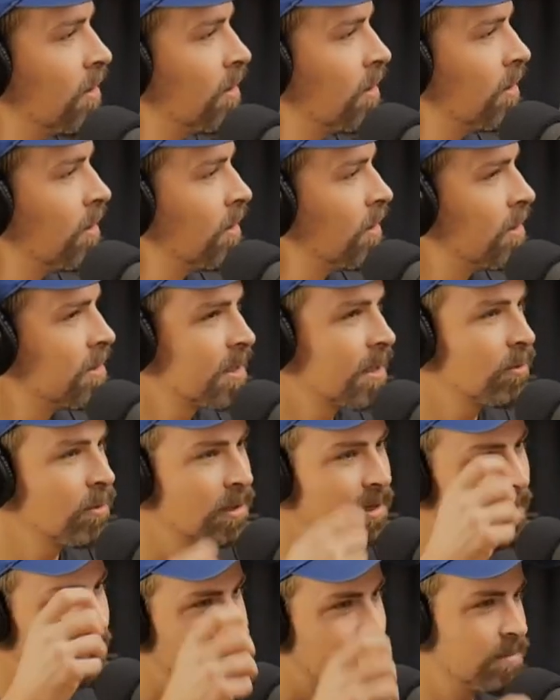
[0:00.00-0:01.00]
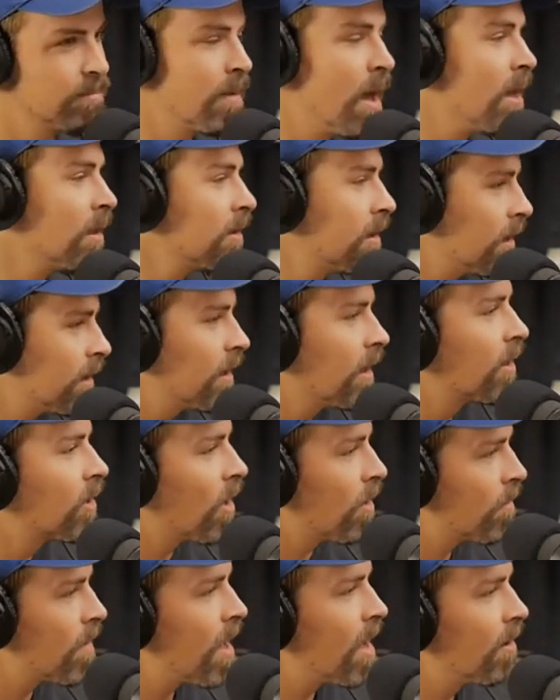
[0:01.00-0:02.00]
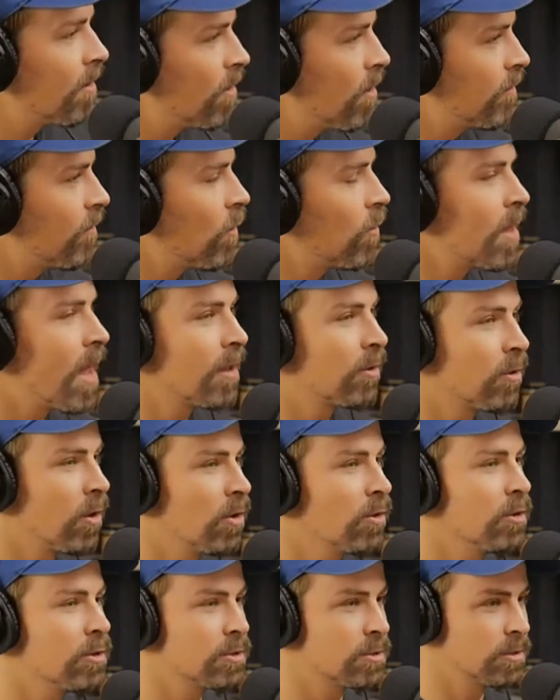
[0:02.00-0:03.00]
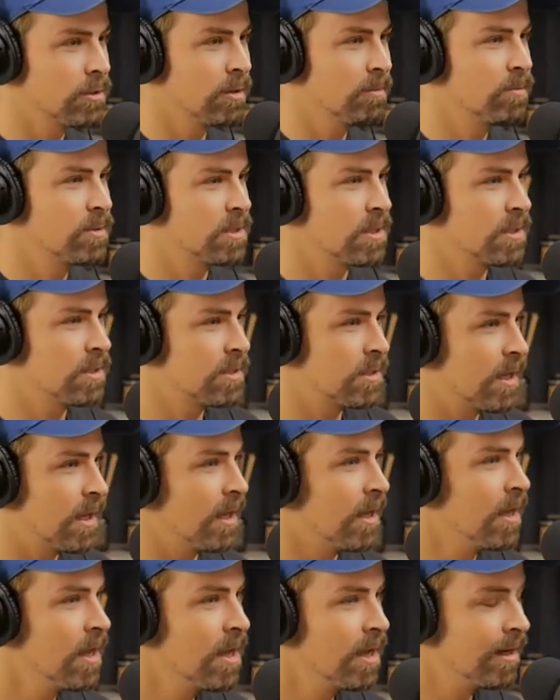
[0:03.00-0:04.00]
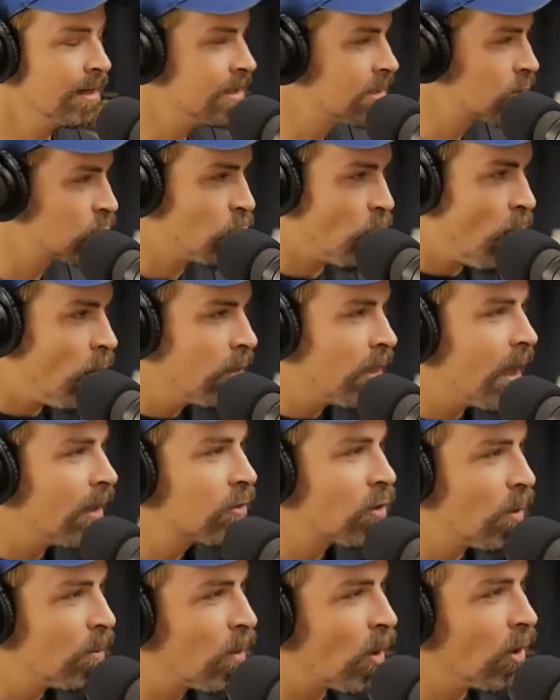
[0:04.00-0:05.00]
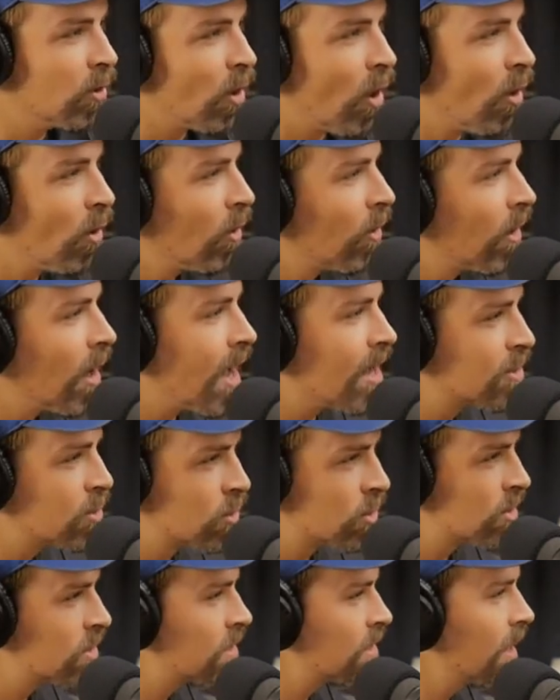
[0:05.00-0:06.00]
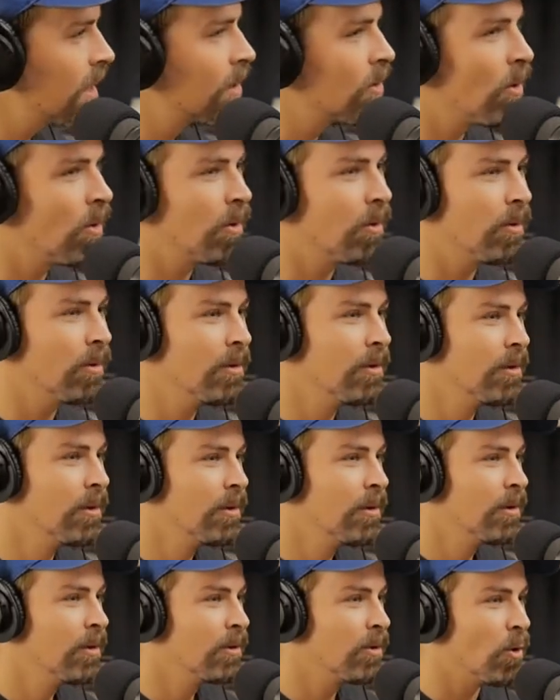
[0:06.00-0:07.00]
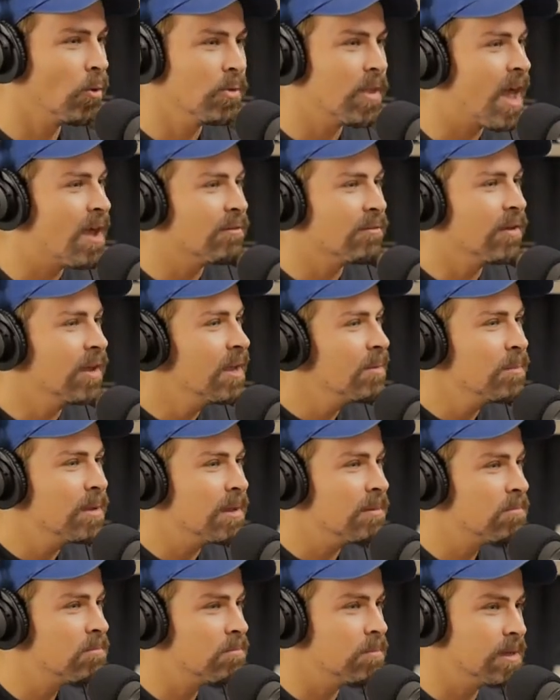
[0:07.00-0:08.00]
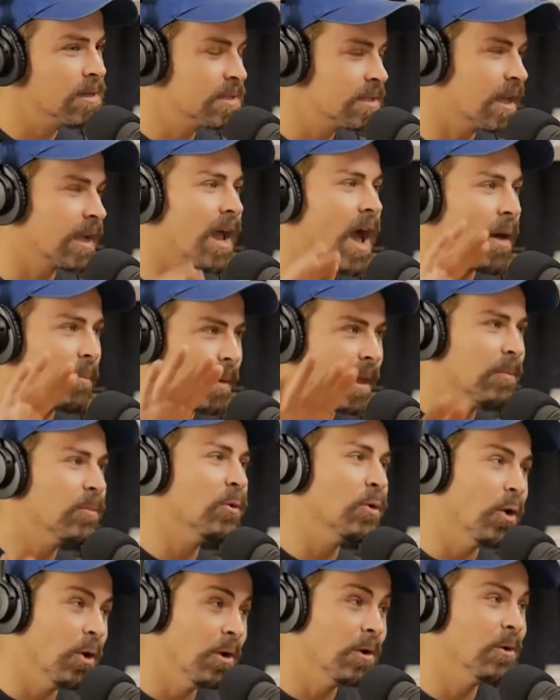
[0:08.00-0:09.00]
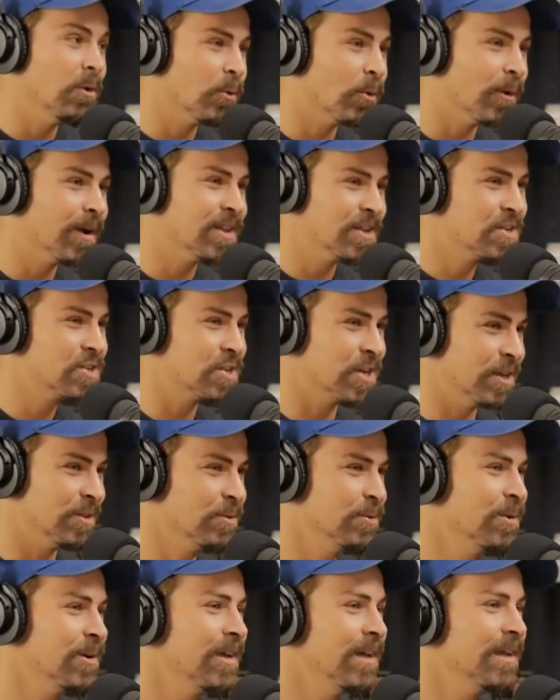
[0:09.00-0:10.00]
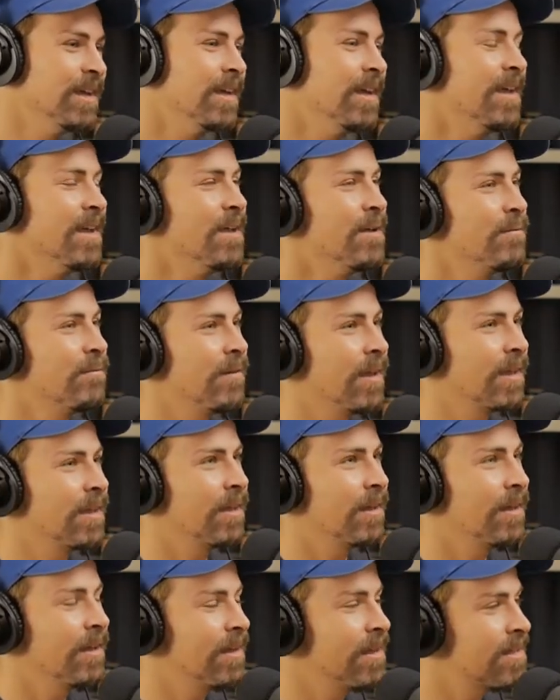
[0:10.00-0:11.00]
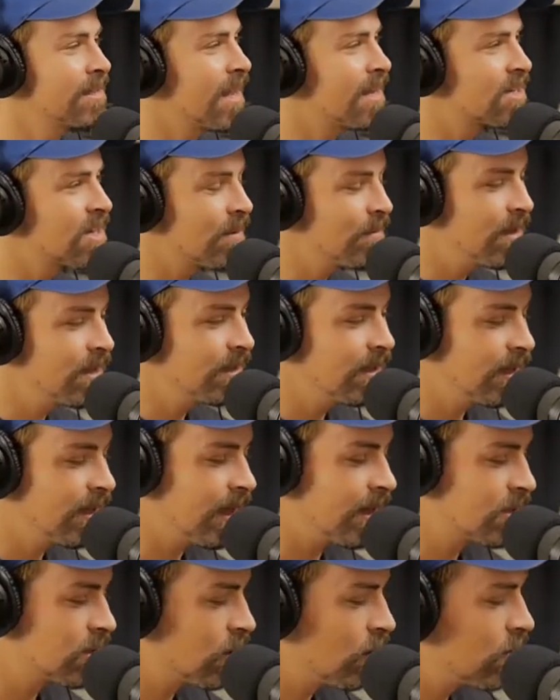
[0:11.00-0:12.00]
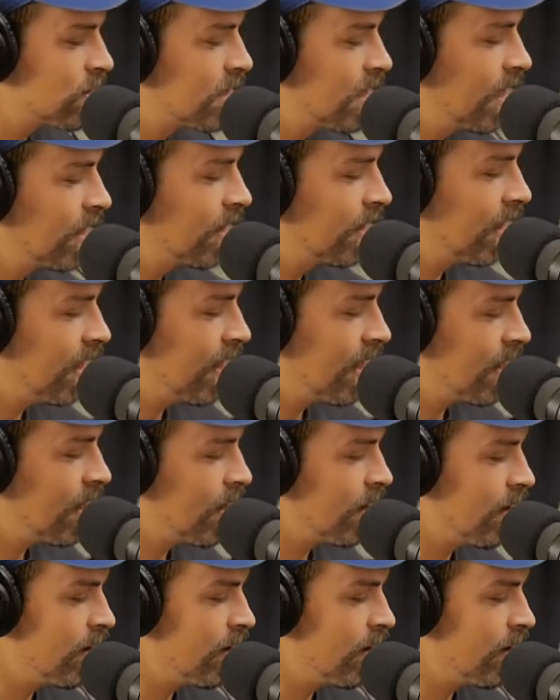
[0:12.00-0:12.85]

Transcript: c'est quoi, une petite bande qui était comme euh, le fondateur de ça. Puis, tu sais, c'était l'histoire d'entrepreneur à succès qu'on qu'on avait, mais, mais c'était quand même loin de chez nous. Là. Fait que euh, ça n'a jamais été quelque chose qui était,